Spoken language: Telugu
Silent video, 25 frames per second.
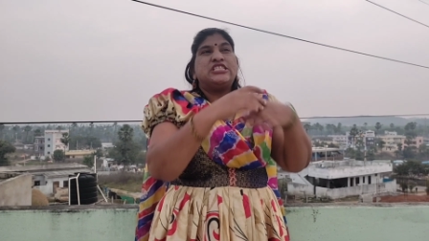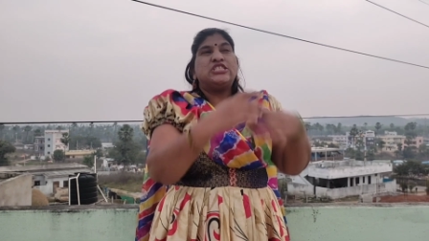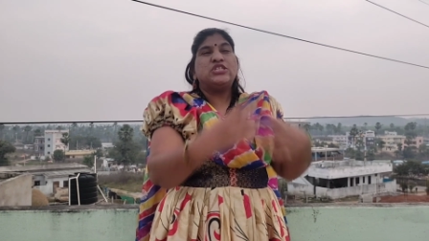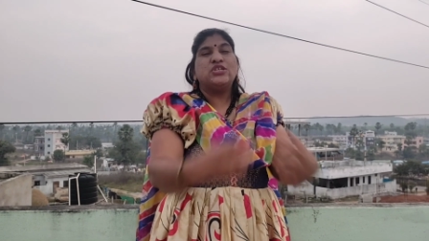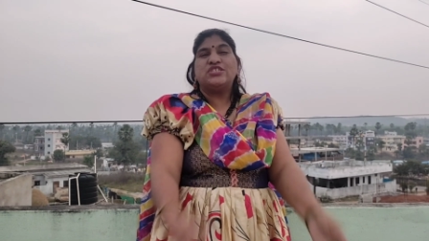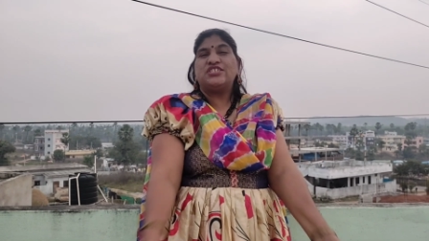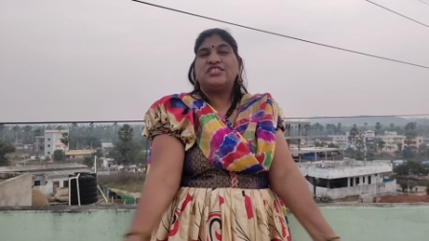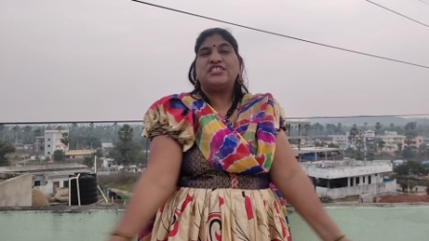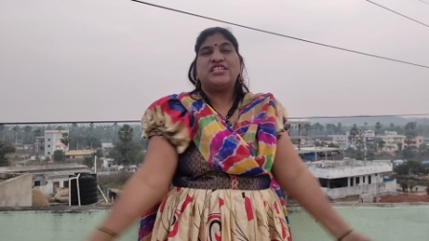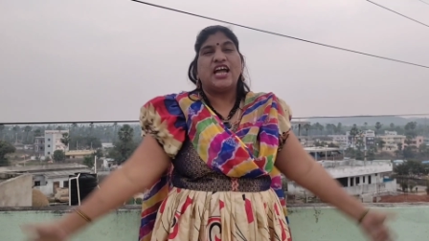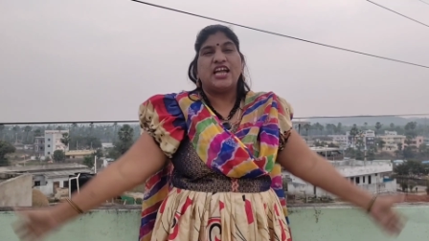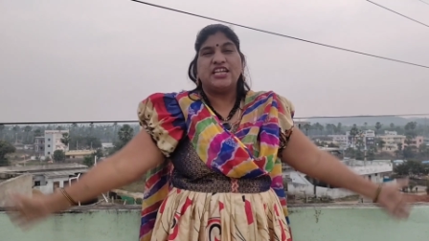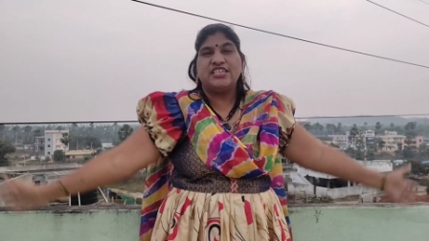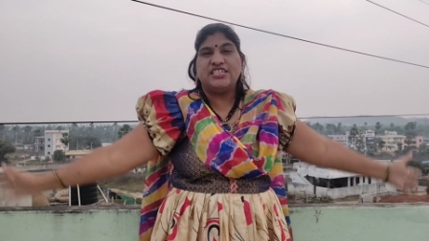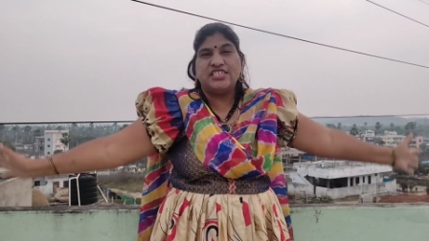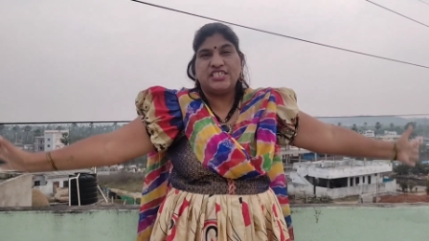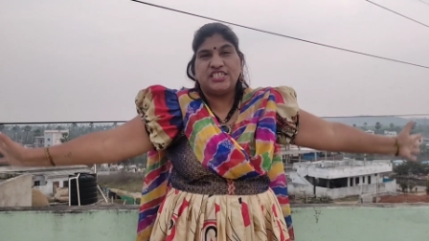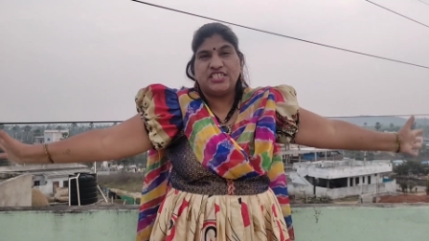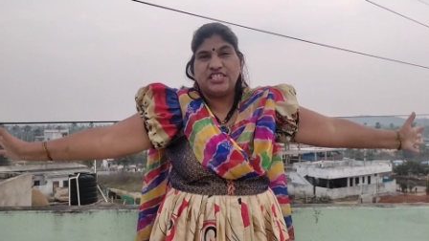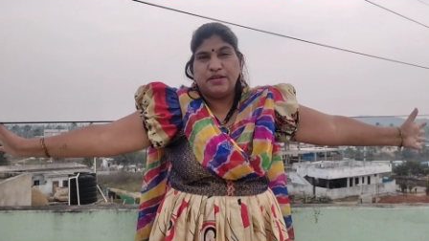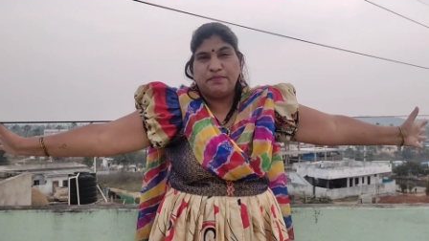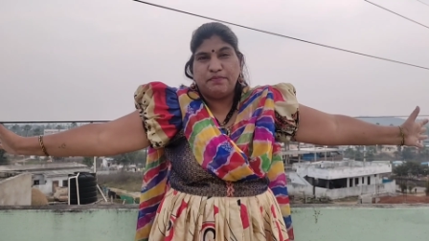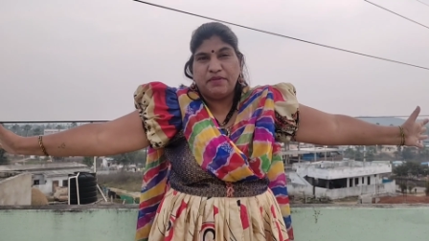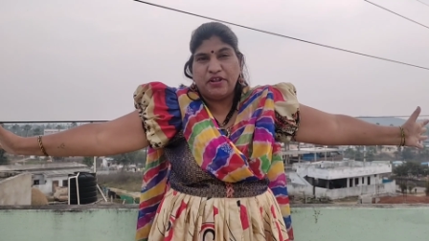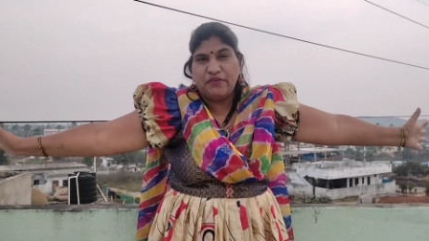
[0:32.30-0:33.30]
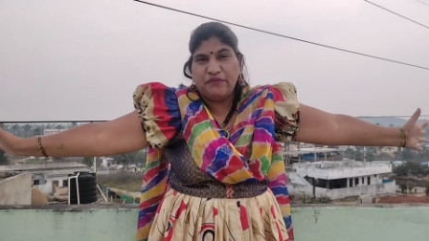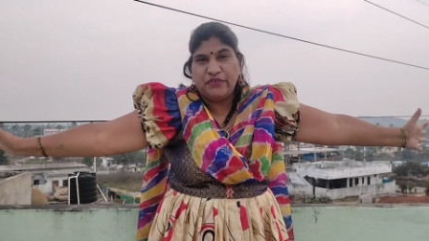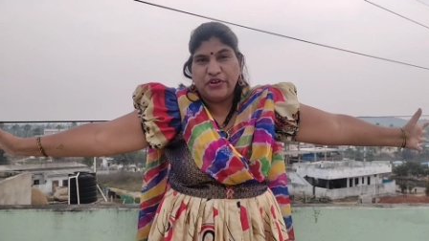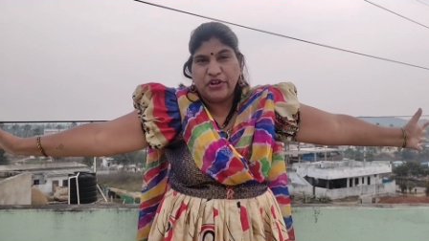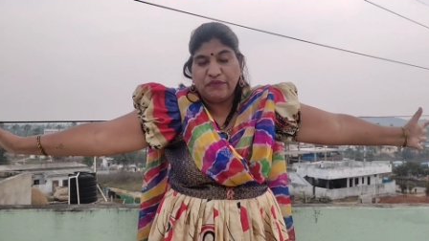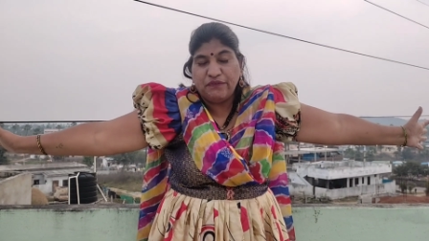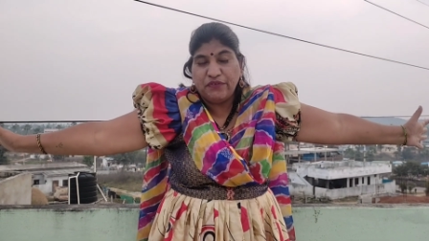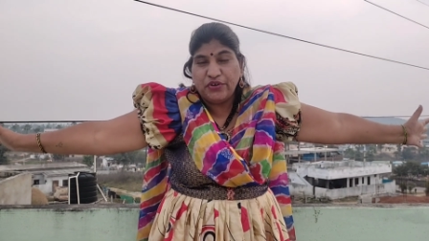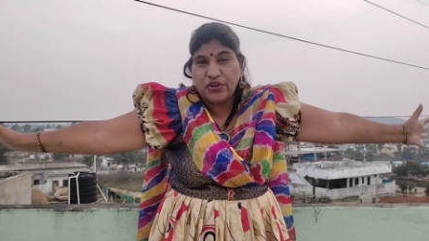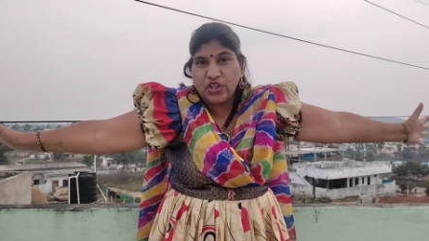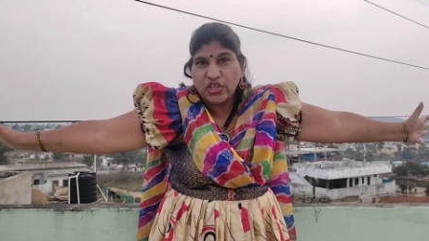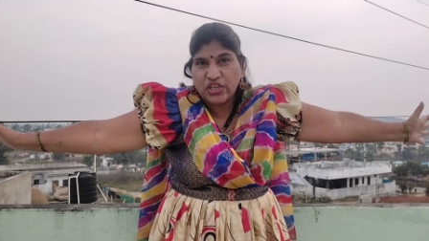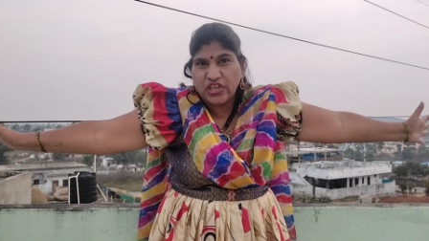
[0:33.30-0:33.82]
సో స్టార్ట్ చేసేద్దాం మన
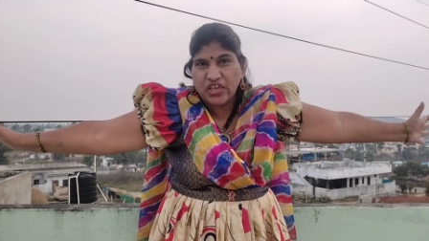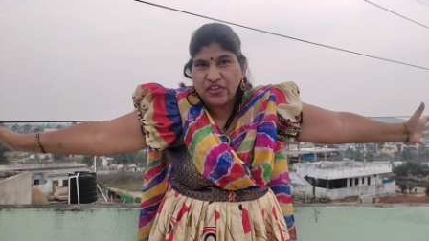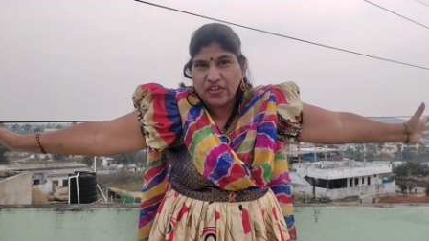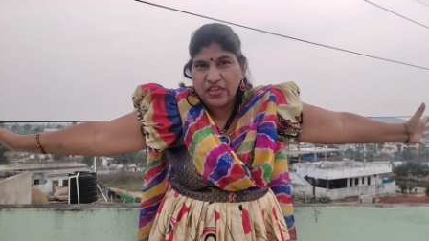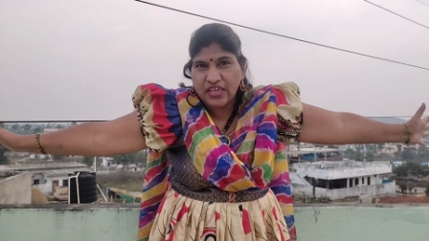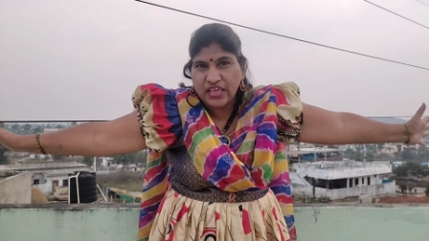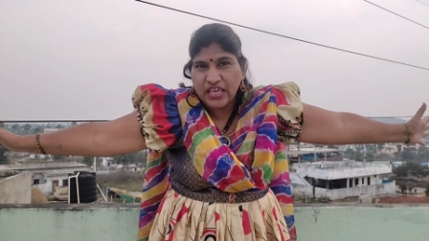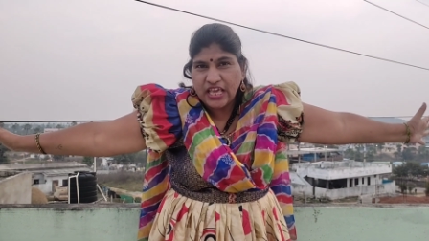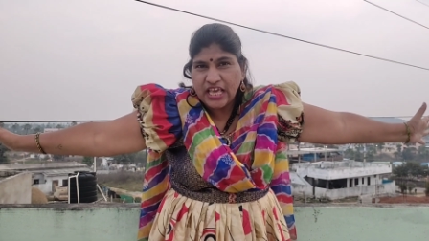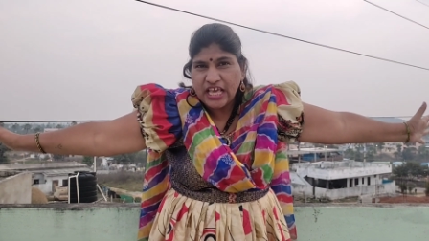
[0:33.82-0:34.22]
వీడియో వీడియోకి